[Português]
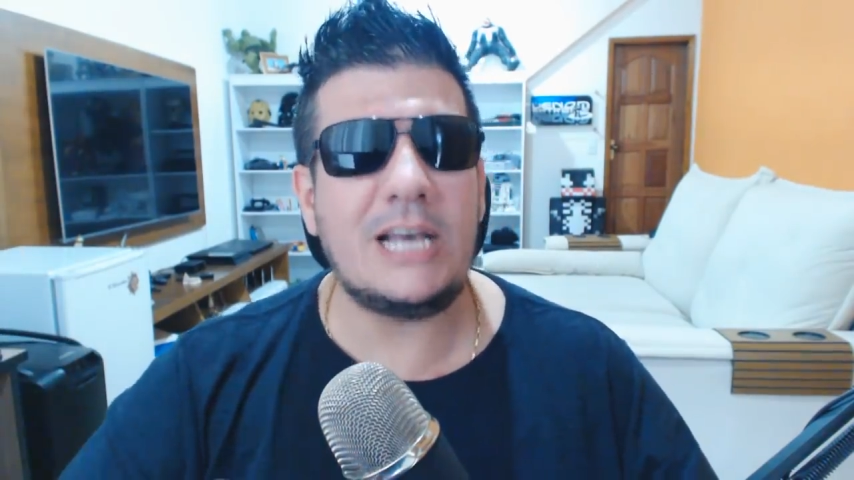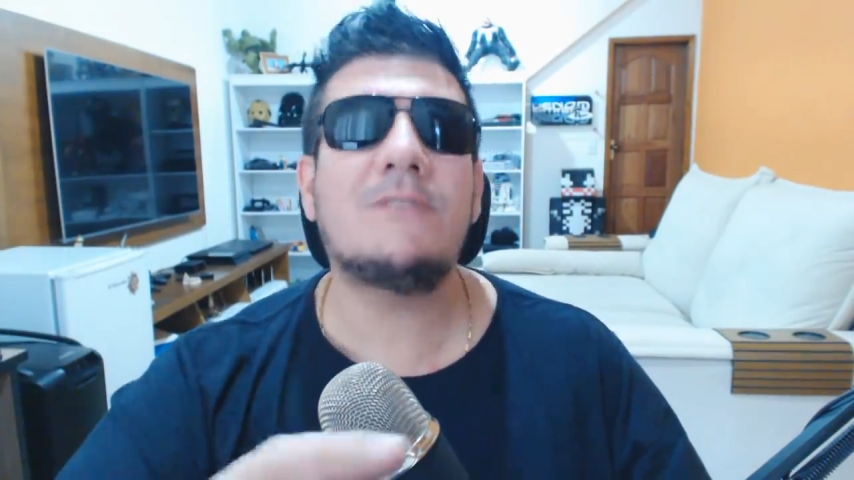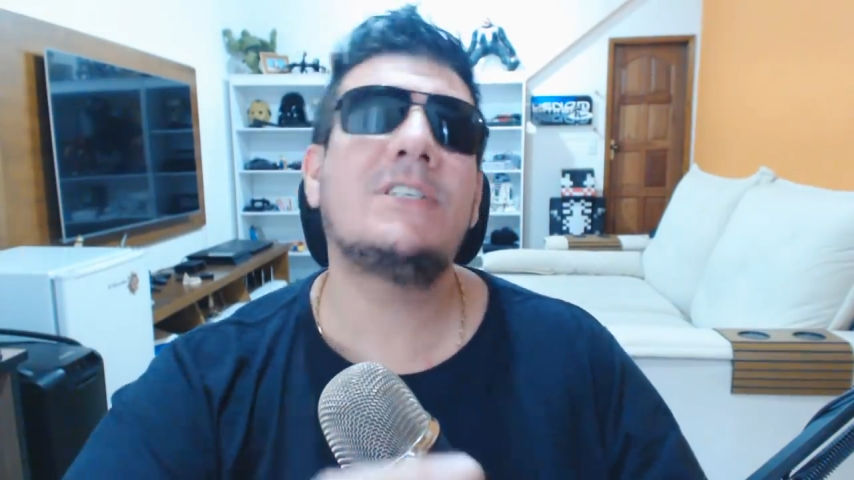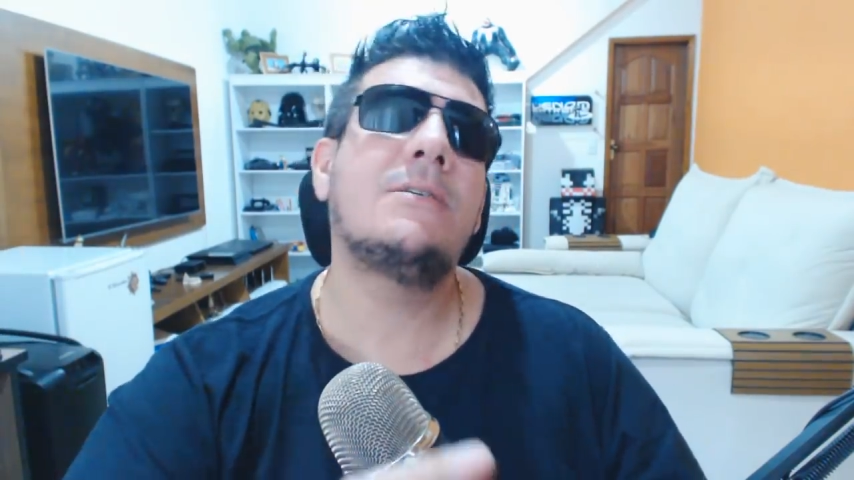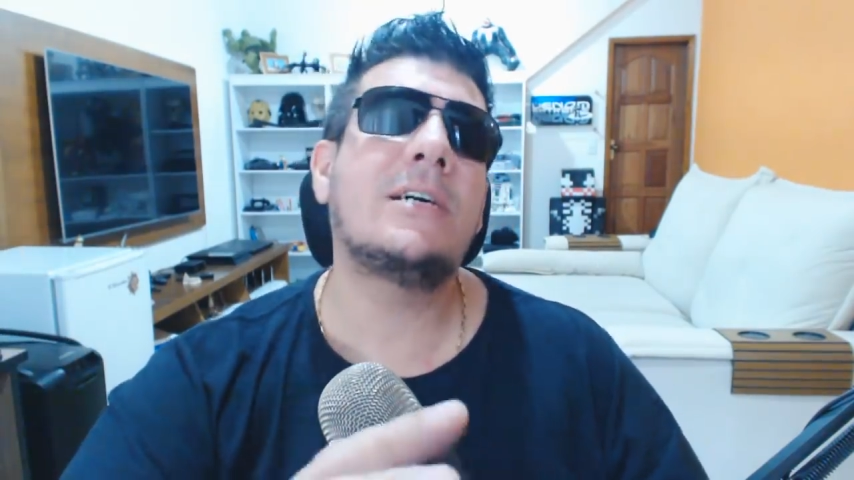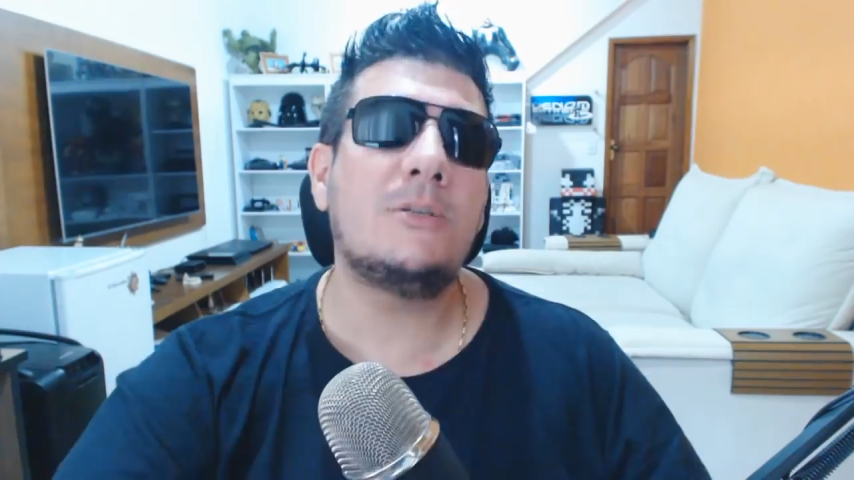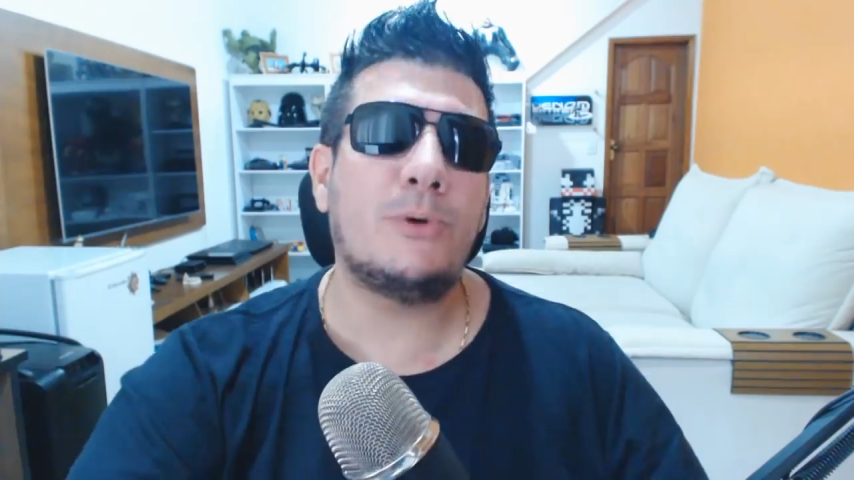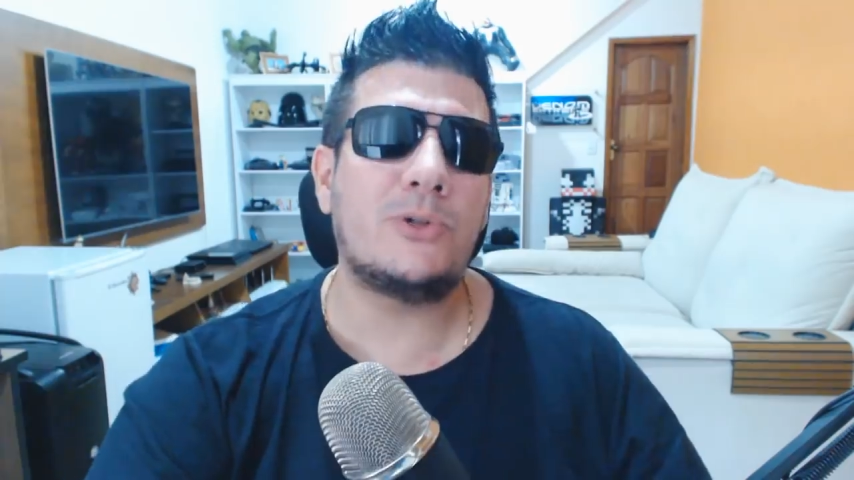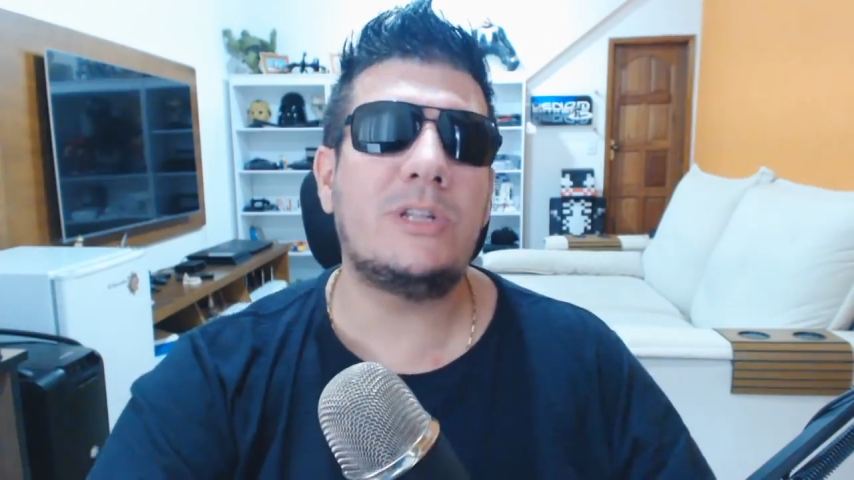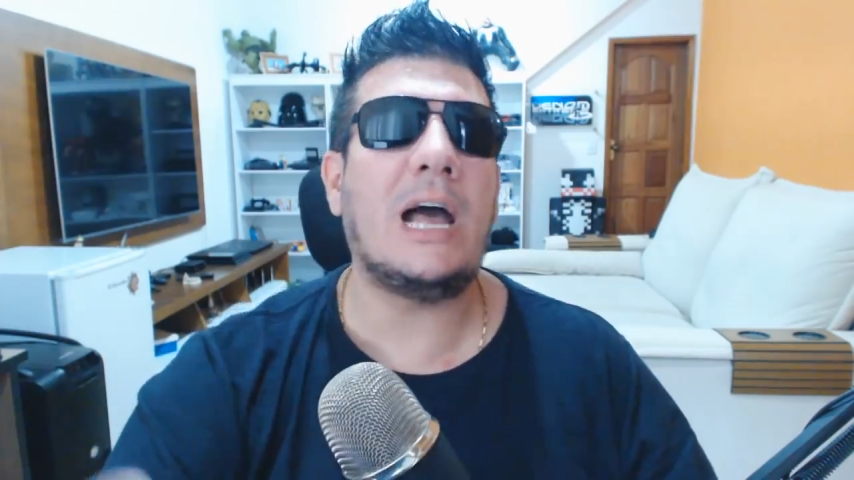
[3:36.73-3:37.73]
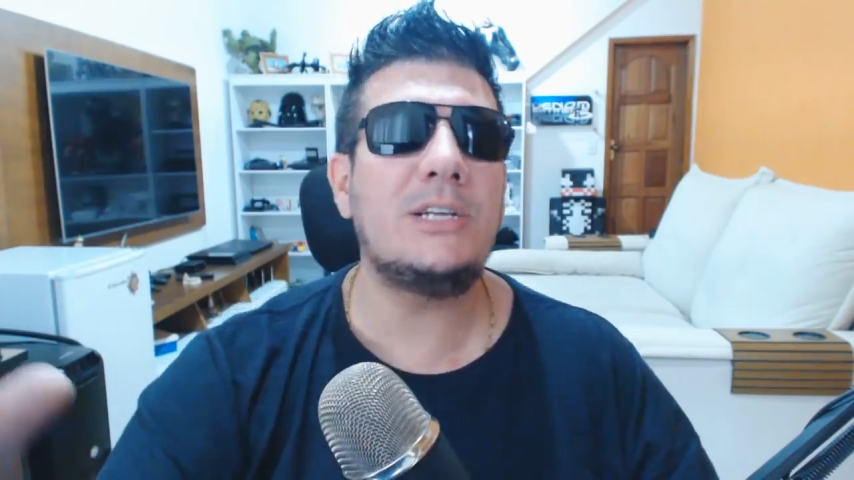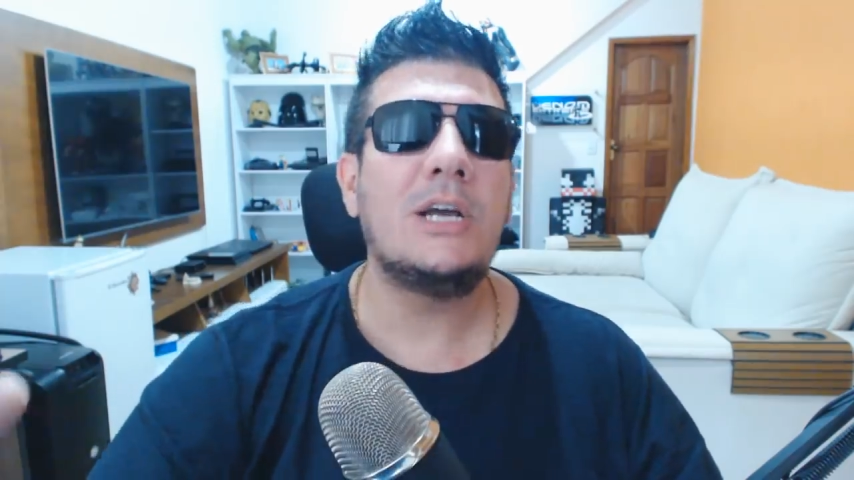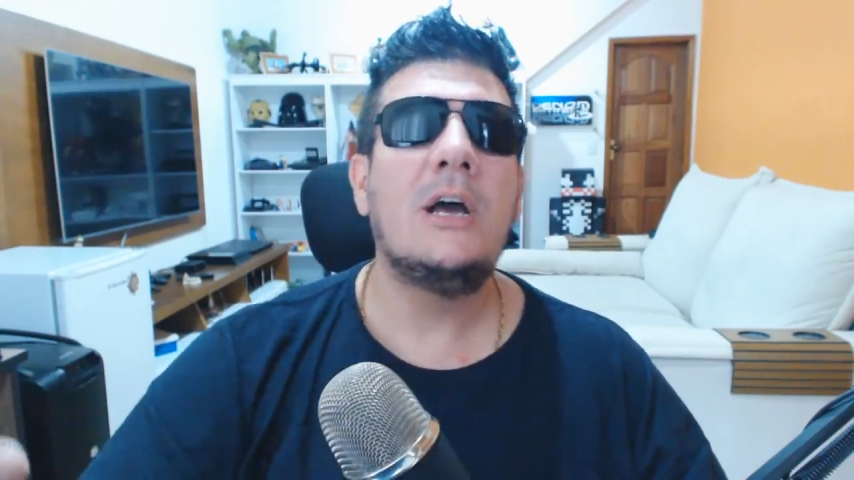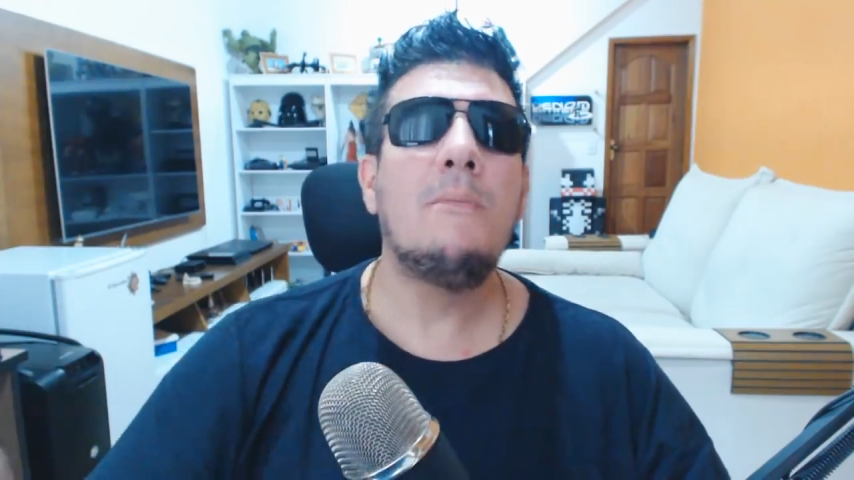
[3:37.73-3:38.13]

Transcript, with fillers: essa vai ser uma grande oportunidade.